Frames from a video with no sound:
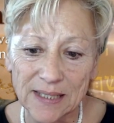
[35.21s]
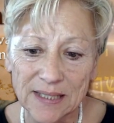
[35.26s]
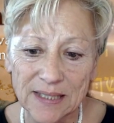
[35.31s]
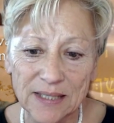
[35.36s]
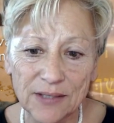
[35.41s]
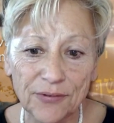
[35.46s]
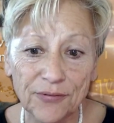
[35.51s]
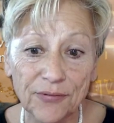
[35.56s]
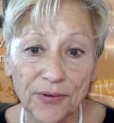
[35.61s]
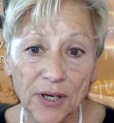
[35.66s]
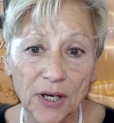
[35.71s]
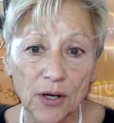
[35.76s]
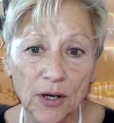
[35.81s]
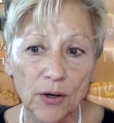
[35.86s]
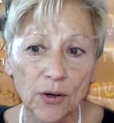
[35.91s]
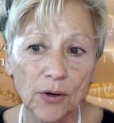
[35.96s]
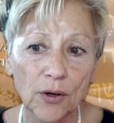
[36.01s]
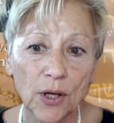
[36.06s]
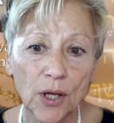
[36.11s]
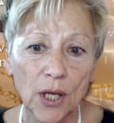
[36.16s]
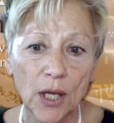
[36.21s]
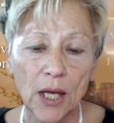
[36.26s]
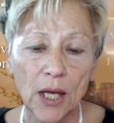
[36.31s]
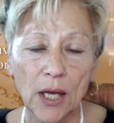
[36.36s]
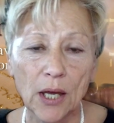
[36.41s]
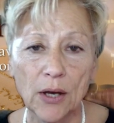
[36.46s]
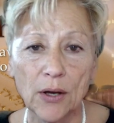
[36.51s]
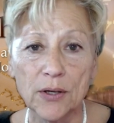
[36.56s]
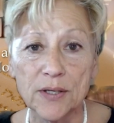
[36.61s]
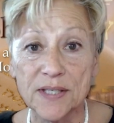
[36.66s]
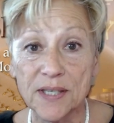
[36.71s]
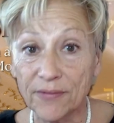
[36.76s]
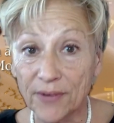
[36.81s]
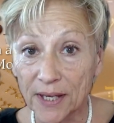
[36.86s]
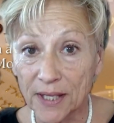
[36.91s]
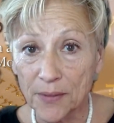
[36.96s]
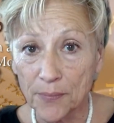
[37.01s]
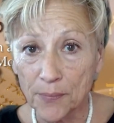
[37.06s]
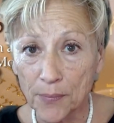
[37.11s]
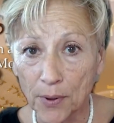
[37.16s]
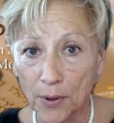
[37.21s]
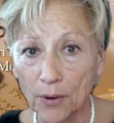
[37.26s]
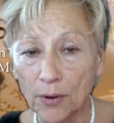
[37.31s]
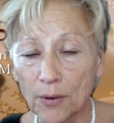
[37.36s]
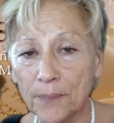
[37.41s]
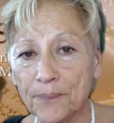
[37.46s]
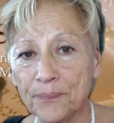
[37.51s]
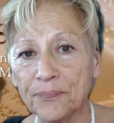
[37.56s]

différents événements